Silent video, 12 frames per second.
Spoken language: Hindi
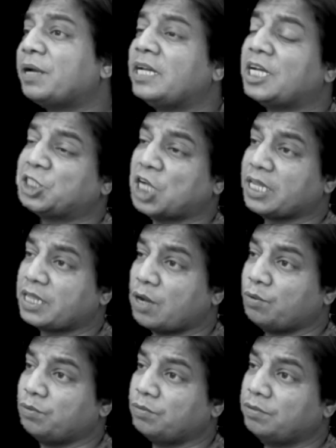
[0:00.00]
बनना चाहता
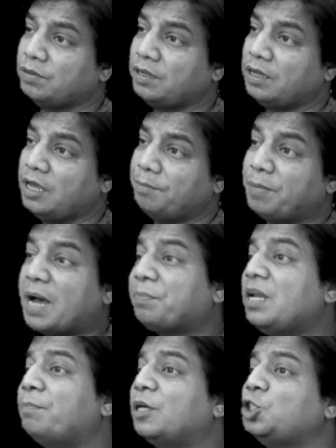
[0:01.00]
हूँ मैं
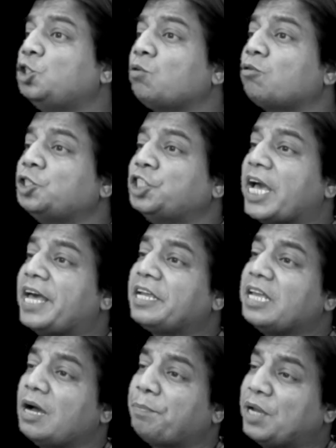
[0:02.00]
अपने बच्चों को शहर
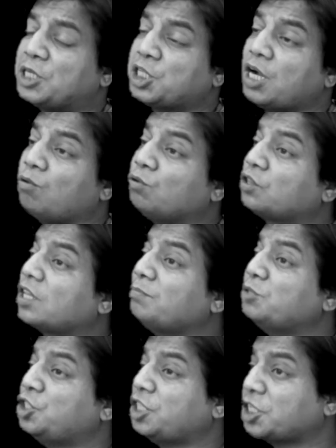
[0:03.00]
की अपेक्षा
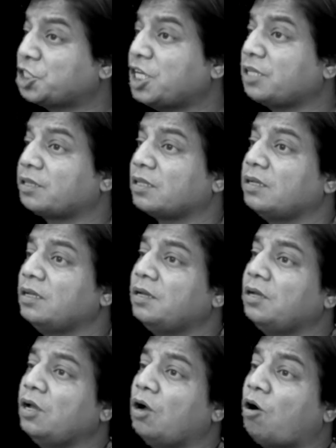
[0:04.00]
उत्तम शिक्षित
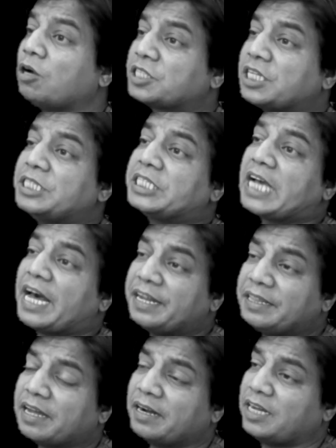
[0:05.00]
और
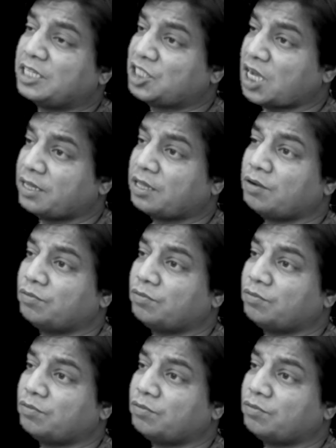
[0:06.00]
संस्कारित करना चाहता